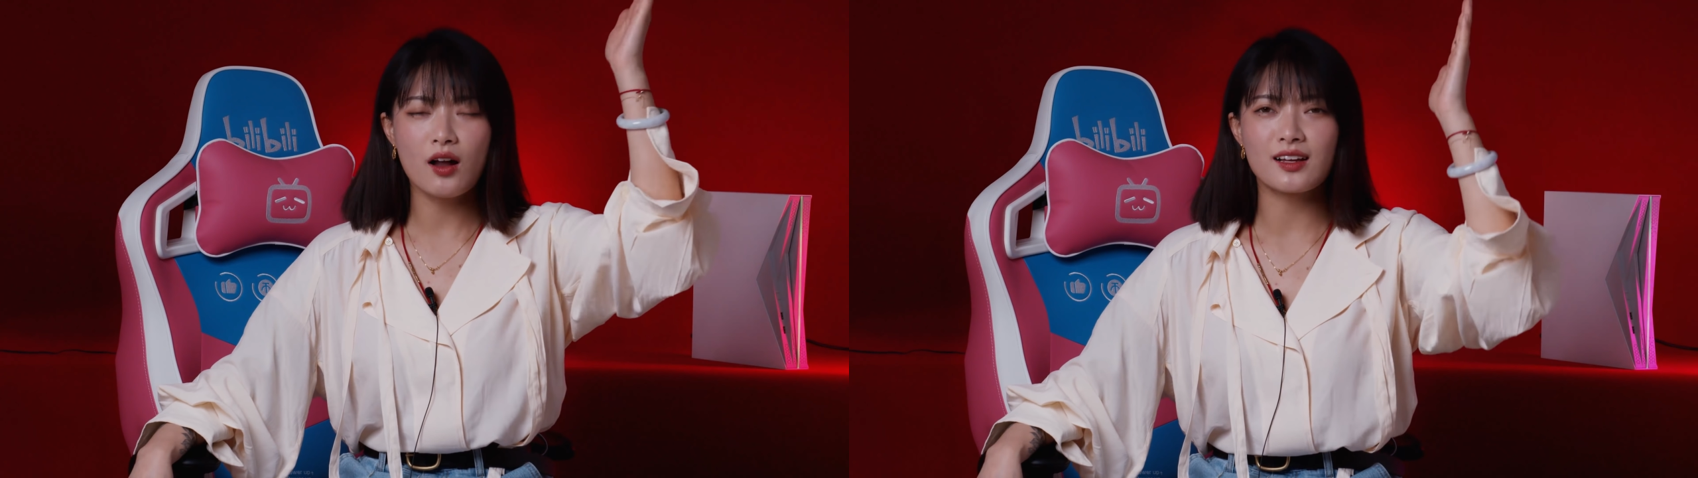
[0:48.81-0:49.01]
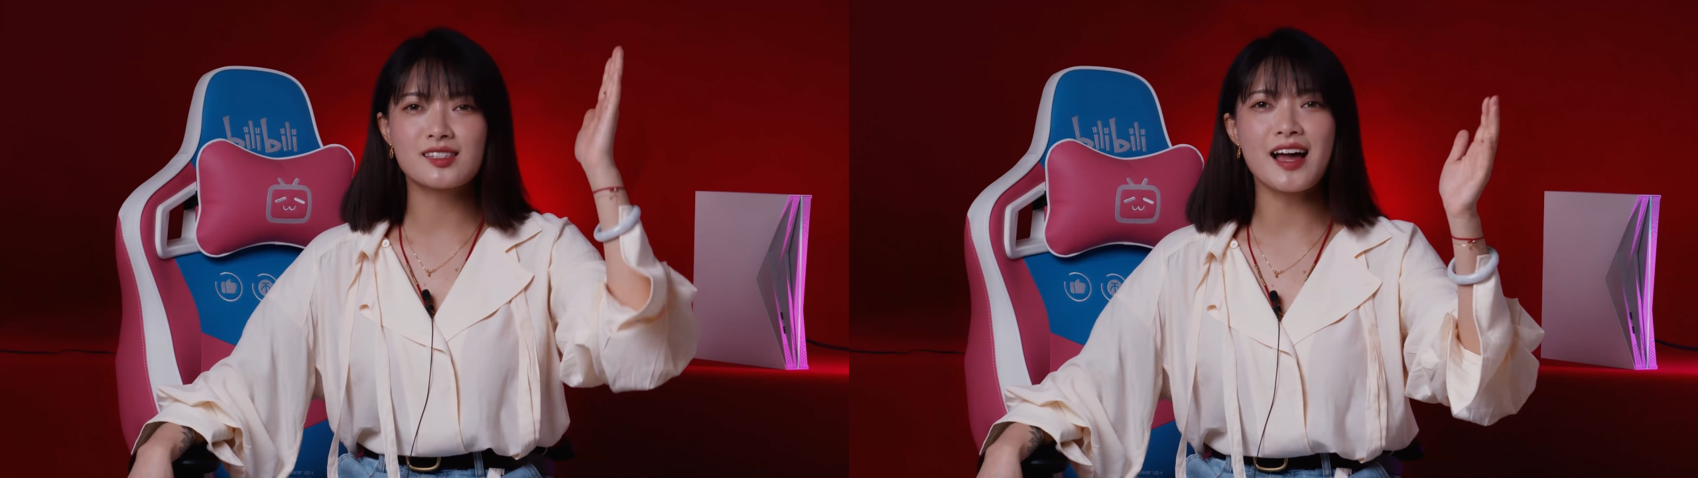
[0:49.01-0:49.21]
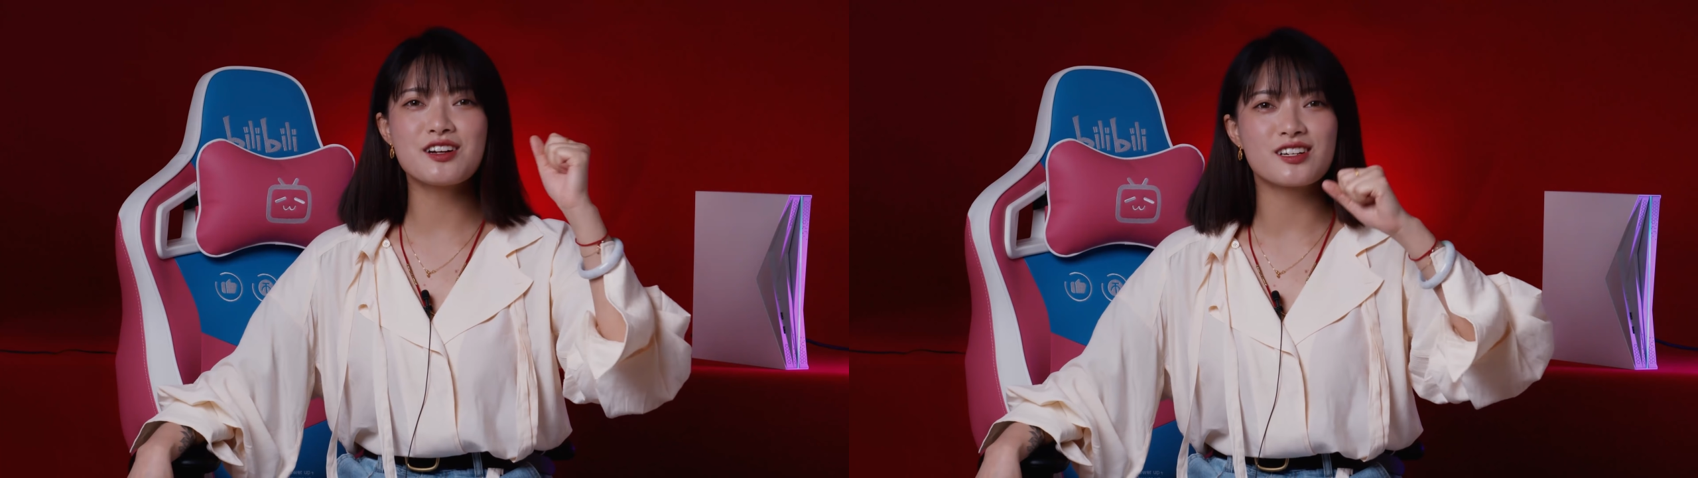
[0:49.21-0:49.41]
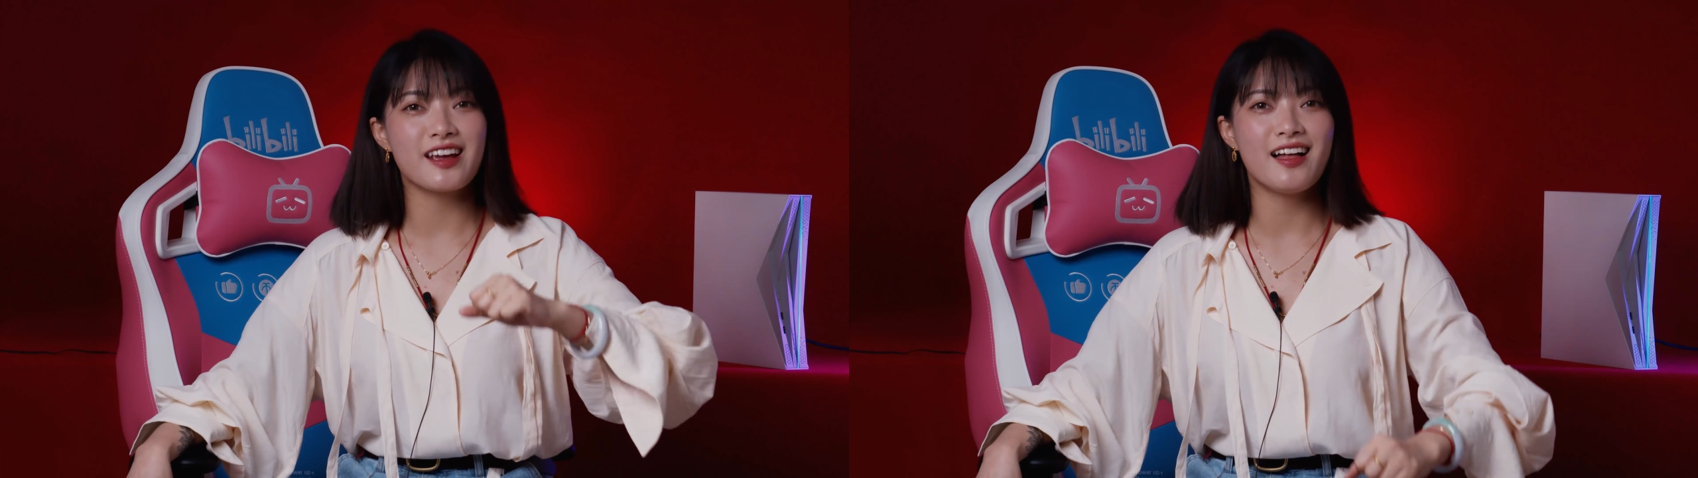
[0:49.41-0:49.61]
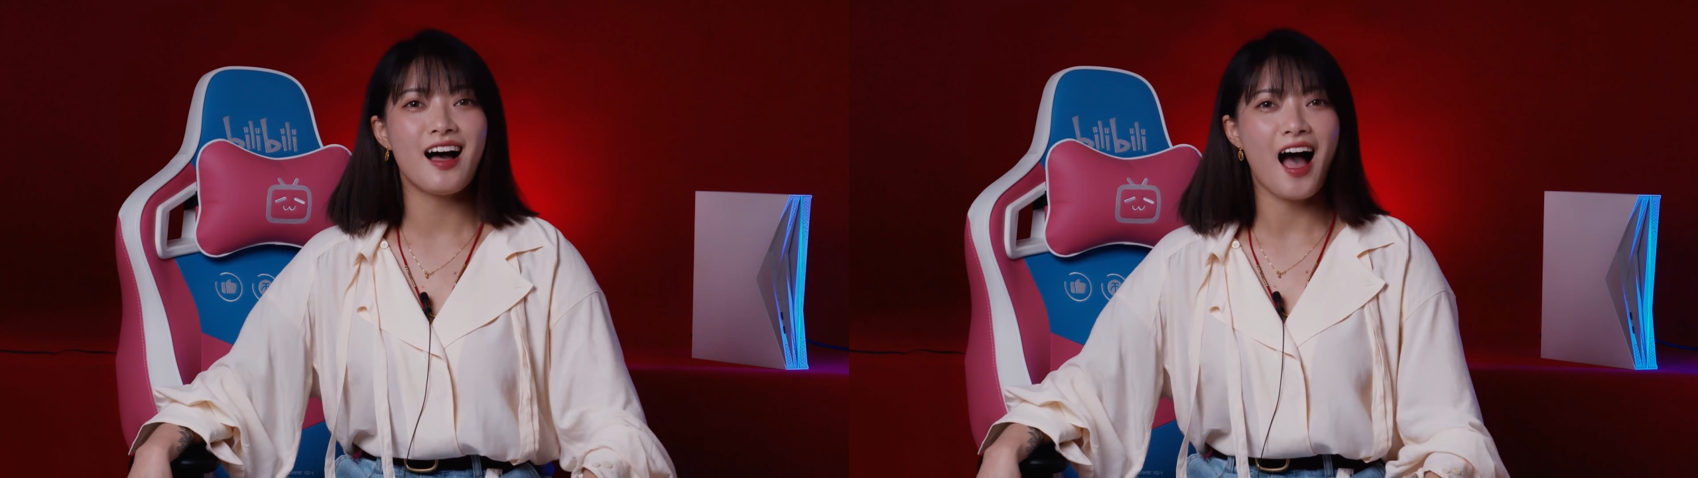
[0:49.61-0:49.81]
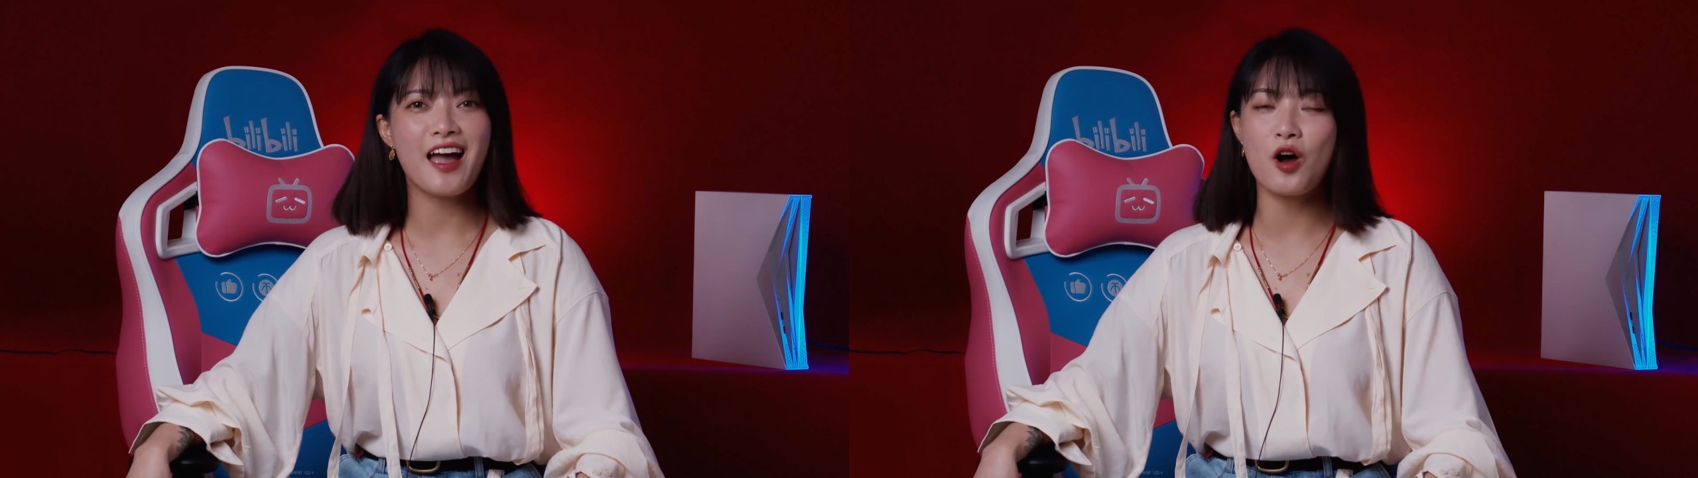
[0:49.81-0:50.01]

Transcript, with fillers: 了三十年还